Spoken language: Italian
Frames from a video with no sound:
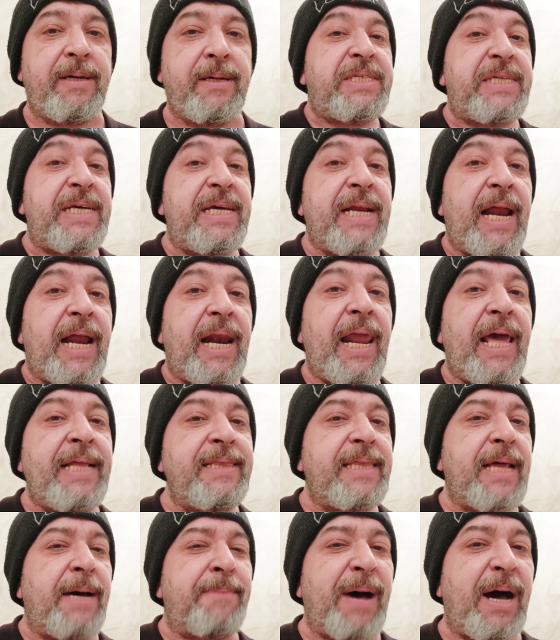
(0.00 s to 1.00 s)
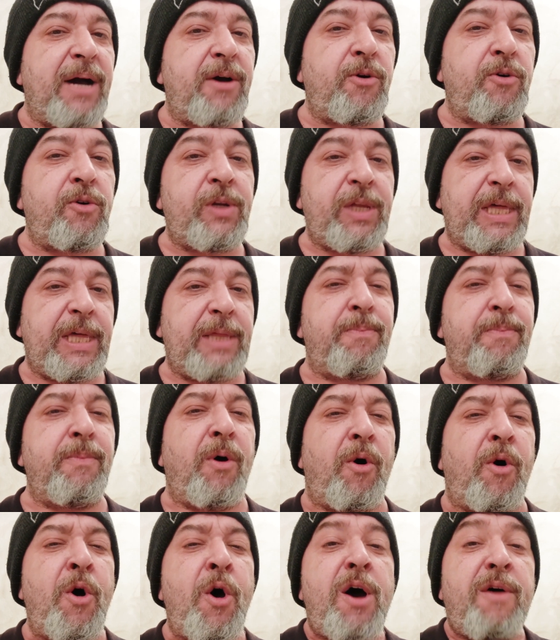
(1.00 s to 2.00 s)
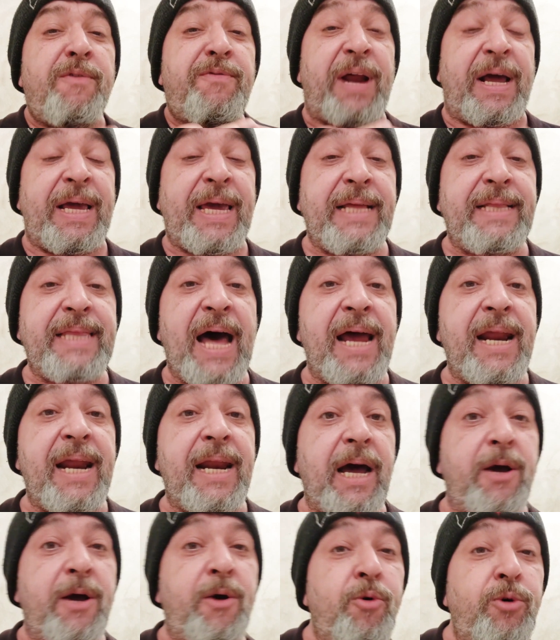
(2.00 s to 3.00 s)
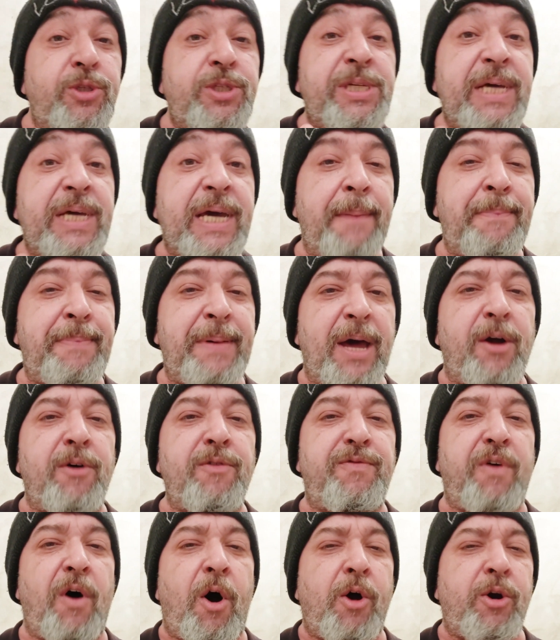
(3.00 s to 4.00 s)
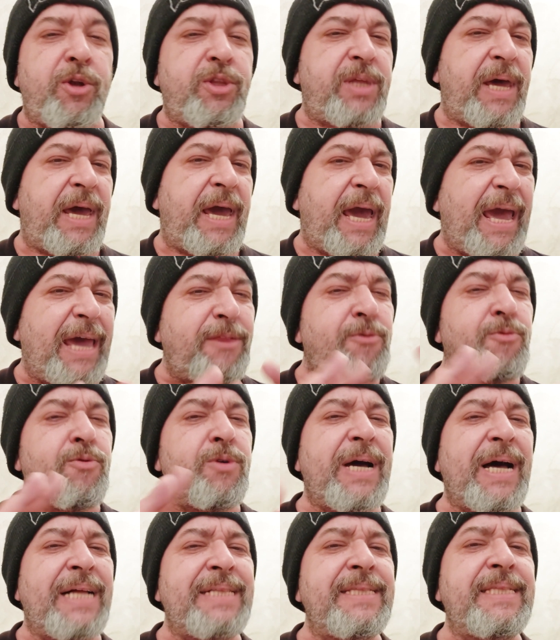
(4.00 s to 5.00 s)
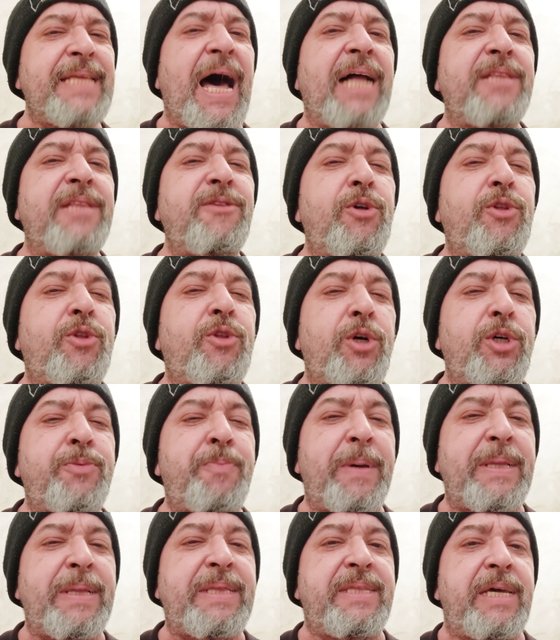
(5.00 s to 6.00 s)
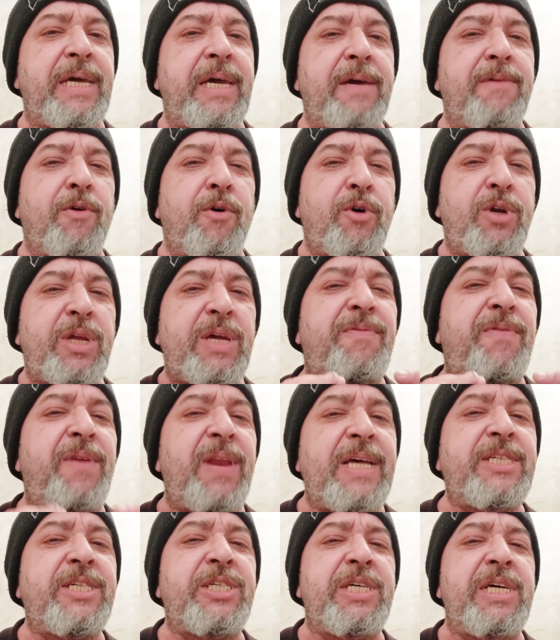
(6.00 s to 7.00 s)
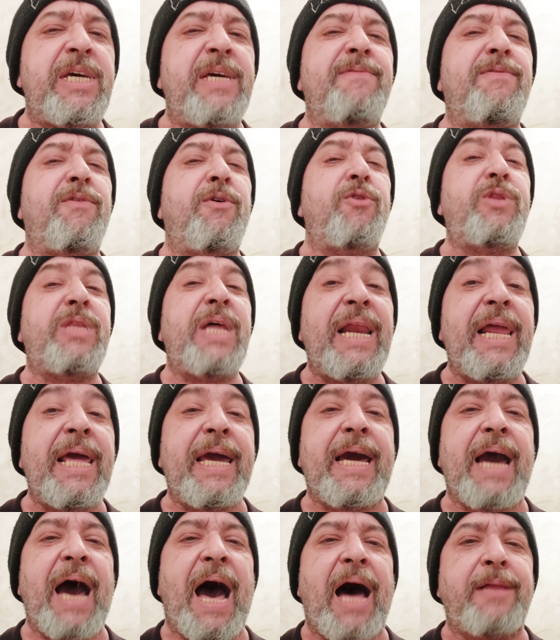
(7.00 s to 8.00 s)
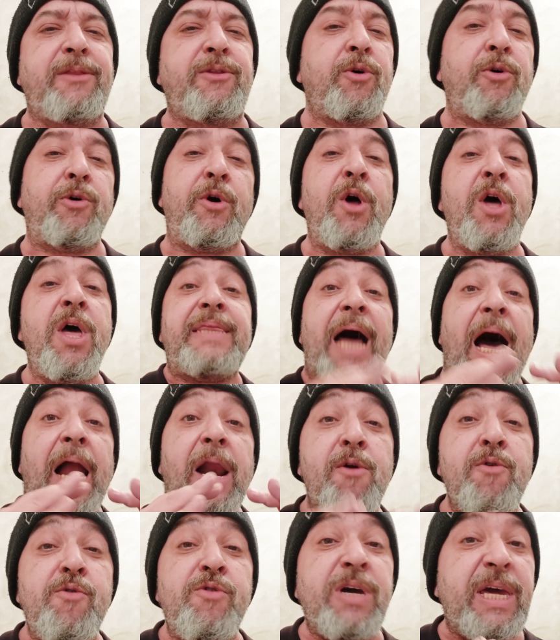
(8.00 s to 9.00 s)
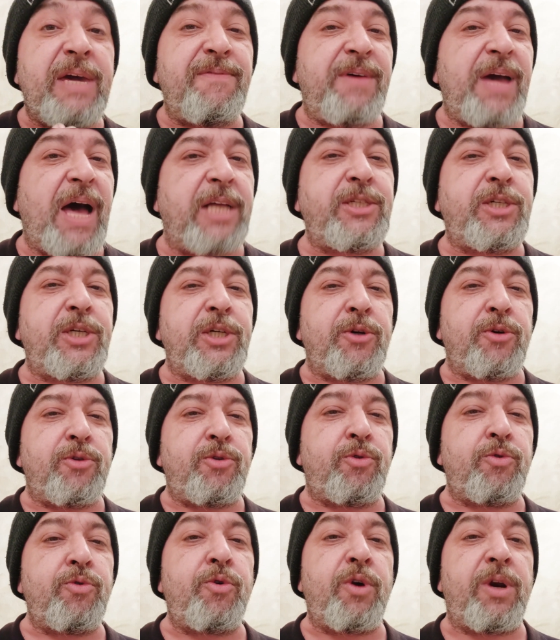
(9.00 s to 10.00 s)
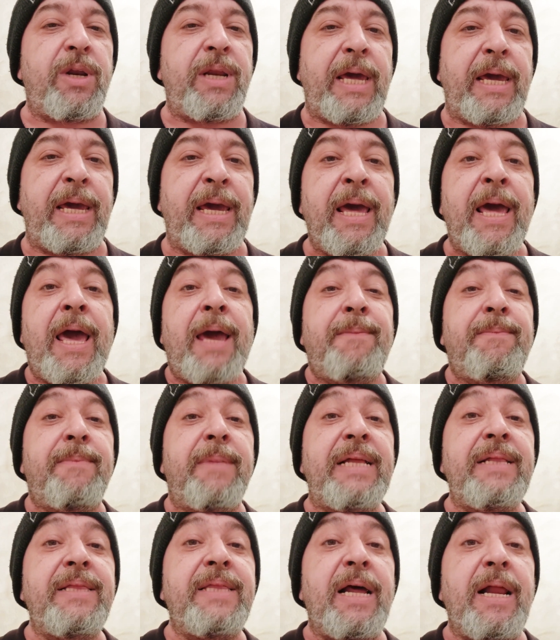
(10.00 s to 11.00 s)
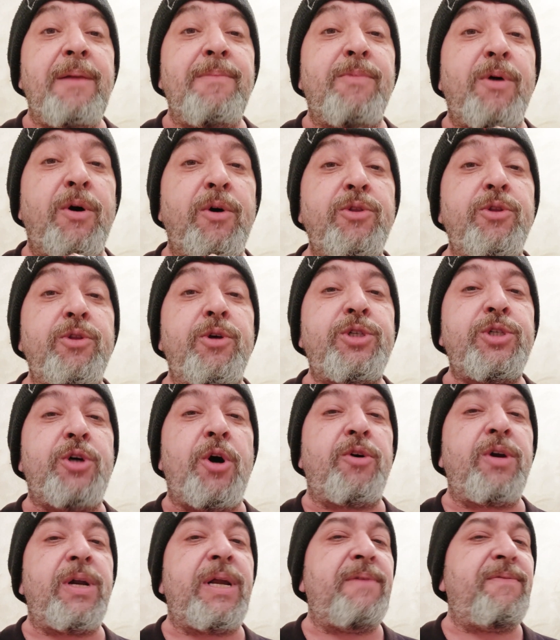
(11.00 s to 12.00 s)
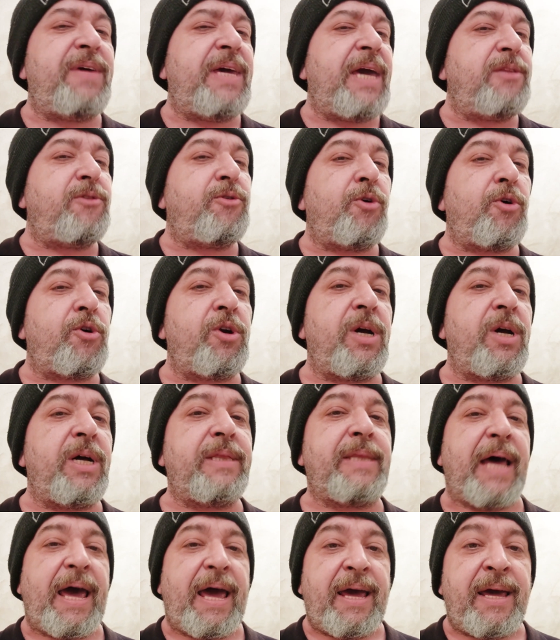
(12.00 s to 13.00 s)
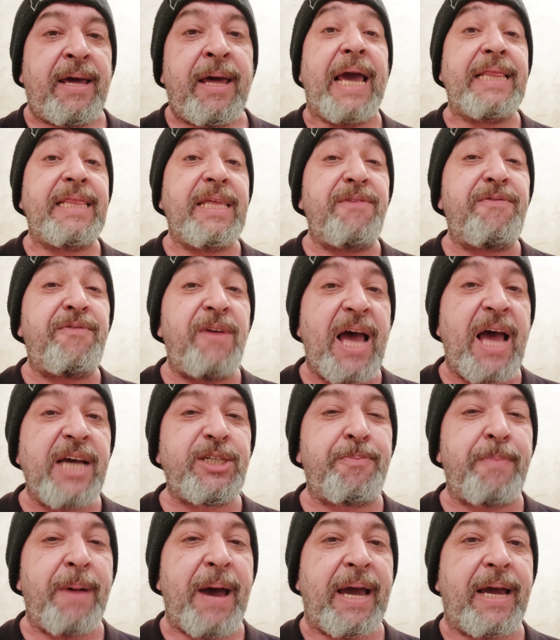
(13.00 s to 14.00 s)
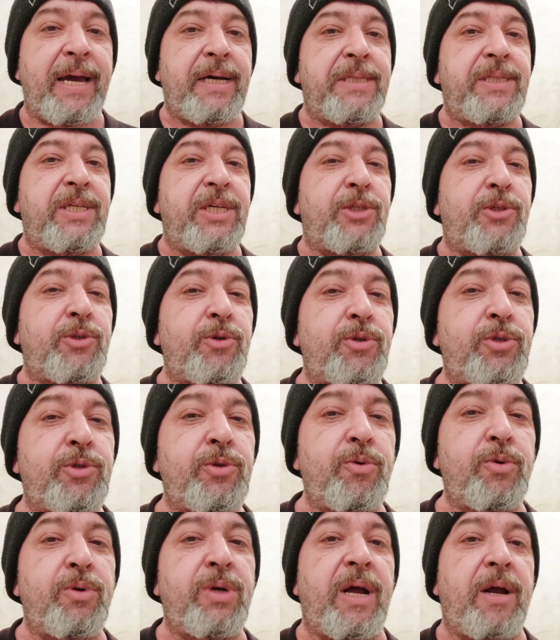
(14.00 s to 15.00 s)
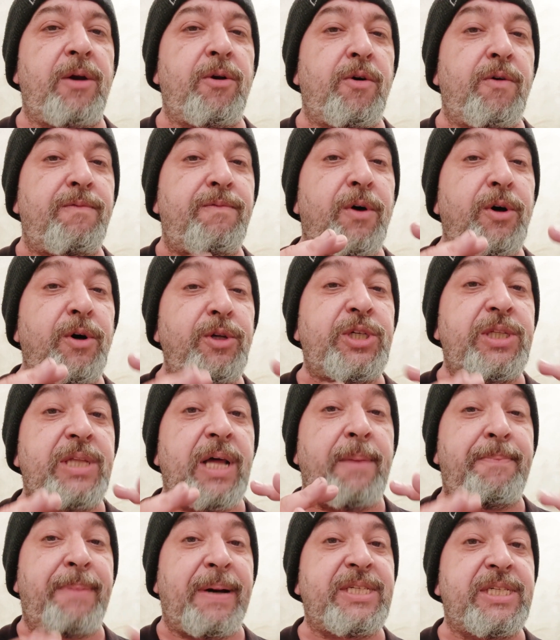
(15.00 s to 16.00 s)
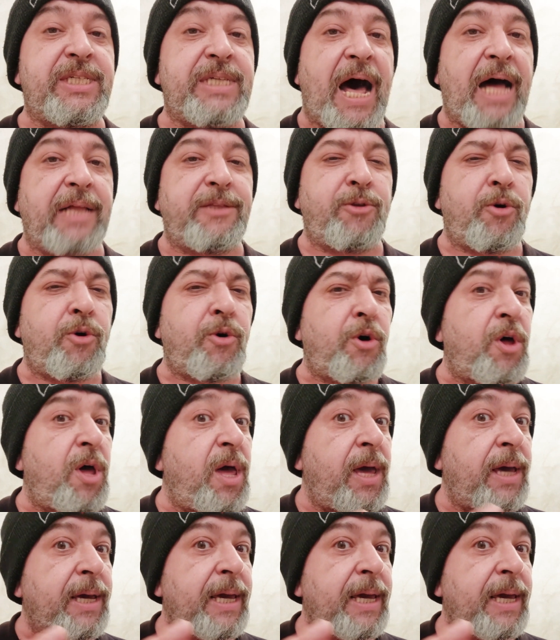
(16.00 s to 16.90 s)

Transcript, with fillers: Si rallenta ma con ritmo, fra chitarra acustica e pianoforte ed un cantato introspettivo, riflessivo, delicato, da lunghi viaggi notturni mentre il mondo scorre via intorno a te ed i flashback ti sussurrano voci del passato